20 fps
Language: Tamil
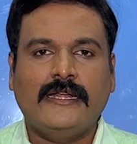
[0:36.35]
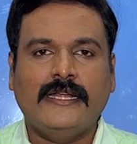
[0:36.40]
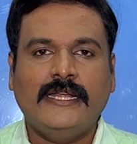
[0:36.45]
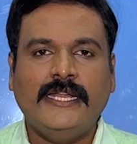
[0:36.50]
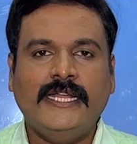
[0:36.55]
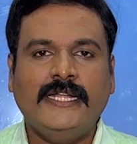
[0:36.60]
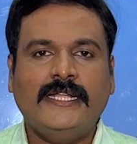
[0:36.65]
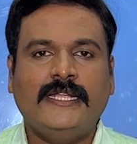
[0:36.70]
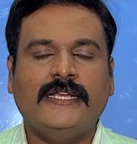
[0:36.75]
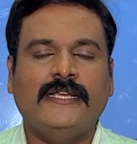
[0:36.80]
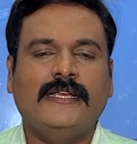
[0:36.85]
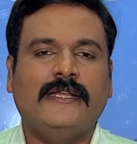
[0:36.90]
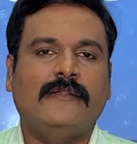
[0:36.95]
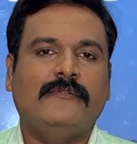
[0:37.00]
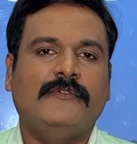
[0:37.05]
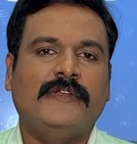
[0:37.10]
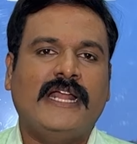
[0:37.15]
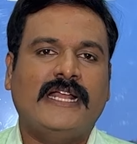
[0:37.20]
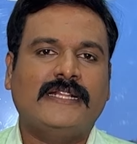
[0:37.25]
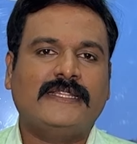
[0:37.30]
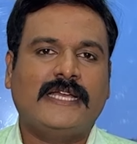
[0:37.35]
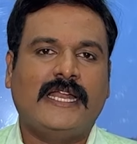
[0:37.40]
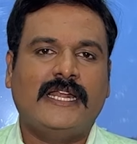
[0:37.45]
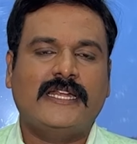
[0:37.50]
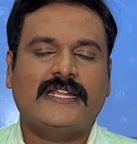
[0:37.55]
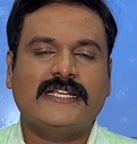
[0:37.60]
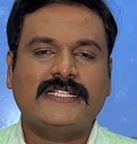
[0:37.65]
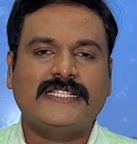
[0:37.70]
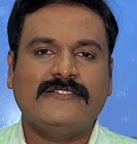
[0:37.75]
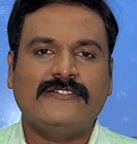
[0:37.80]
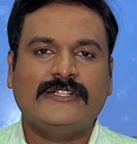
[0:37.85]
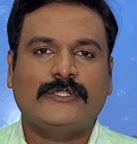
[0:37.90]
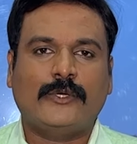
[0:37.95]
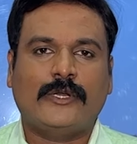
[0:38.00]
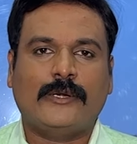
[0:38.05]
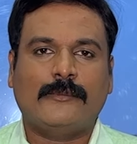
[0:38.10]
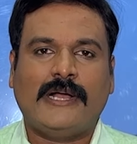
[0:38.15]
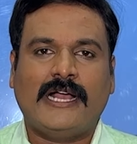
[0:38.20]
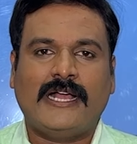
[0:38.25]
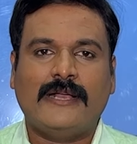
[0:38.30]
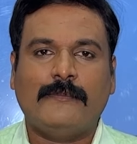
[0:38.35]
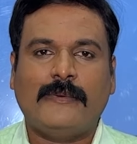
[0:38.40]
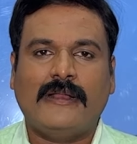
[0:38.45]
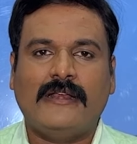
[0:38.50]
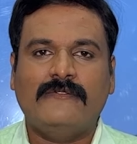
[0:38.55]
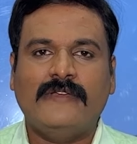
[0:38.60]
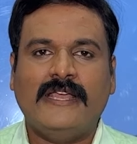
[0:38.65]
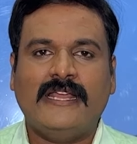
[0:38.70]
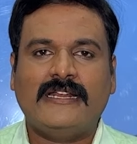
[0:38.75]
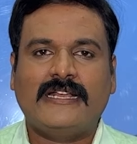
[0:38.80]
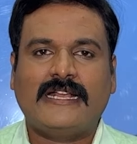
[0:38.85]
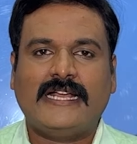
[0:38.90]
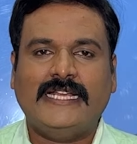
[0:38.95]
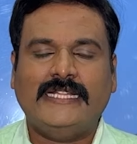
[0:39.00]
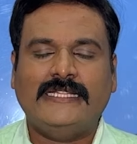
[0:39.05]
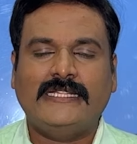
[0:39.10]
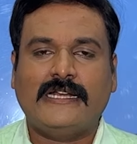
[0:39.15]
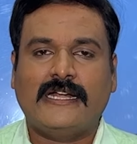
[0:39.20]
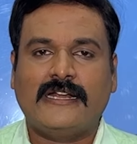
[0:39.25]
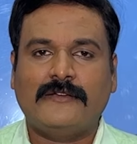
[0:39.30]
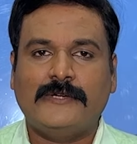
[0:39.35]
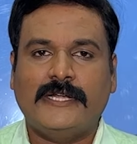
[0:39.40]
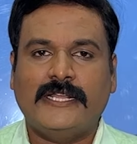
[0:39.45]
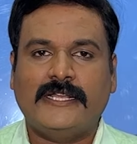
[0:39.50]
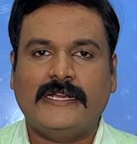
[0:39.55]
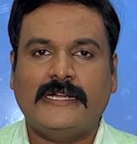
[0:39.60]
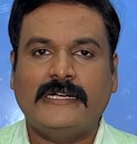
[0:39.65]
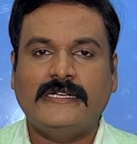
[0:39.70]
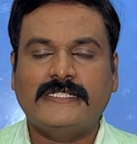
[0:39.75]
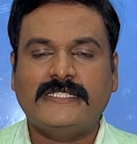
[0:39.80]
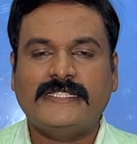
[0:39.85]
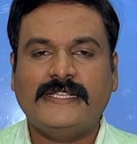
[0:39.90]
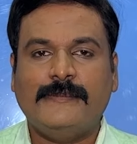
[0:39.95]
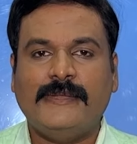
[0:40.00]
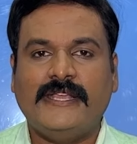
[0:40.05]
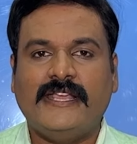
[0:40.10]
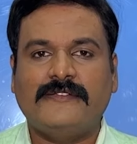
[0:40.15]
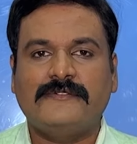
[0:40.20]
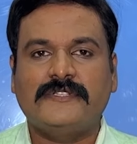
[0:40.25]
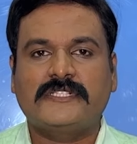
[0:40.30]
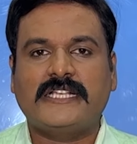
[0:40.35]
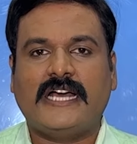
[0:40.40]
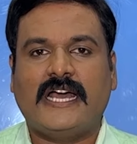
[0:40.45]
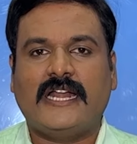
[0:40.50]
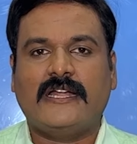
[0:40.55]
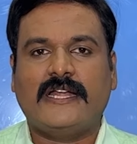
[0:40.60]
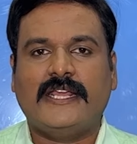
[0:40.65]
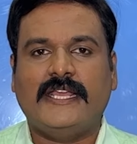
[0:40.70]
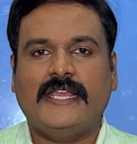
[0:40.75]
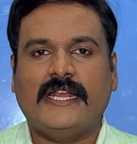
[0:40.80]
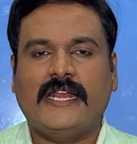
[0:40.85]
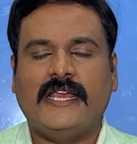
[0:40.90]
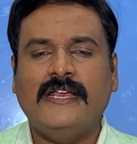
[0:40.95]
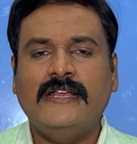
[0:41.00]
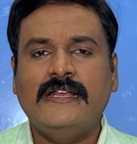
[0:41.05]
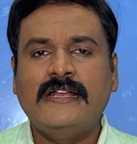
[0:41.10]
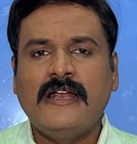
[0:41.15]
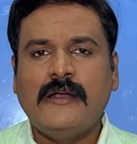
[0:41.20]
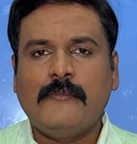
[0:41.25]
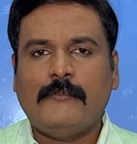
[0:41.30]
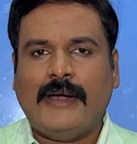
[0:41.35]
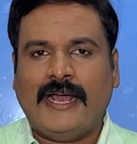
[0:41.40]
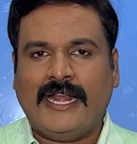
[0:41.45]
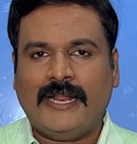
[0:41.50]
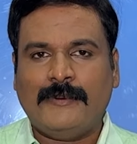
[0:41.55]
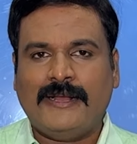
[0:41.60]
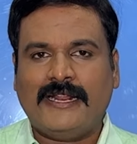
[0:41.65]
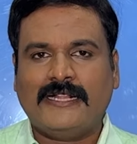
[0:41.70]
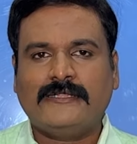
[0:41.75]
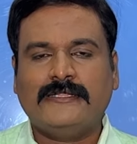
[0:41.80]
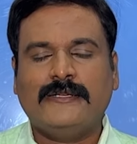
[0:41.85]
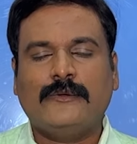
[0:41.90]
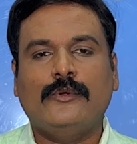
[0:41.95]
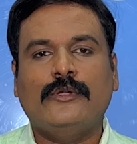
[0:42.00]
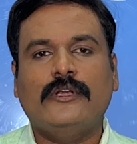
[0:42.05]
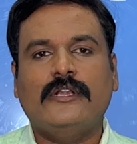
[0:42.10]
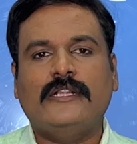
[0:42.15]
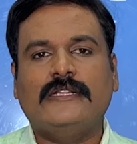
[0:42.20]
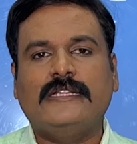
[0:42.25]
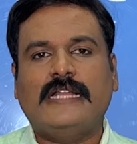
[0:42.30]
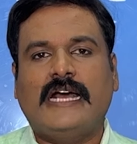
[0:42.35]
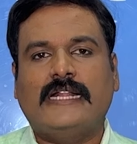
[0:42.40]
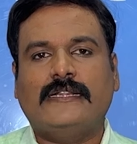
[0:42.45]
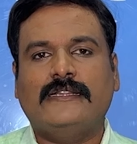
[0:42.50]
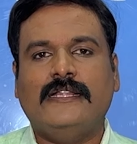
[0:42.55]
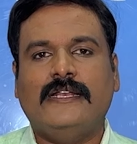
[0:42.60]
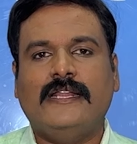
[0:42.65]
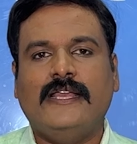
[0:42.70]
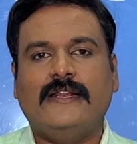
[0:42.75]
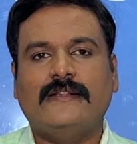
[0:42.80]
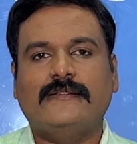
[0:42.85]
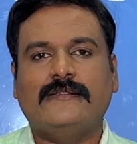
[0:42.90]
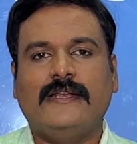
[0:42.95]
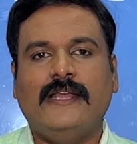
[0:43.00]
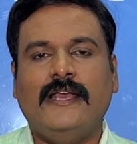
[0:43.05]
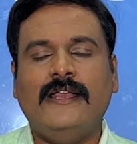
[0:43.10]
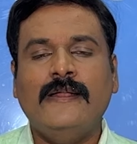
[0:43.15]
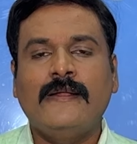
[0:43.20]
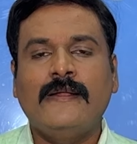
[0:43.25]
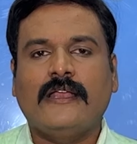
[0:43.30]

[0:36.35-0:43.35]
நீட்டு வினாத்தாள் கசிவு தொடர்பாக பல்வேறு கைது நடவடிக்கைகள் சிபிஐ விசாரணை என பரபரத்து கொண்டிருந்த அந்த நேரத்தில்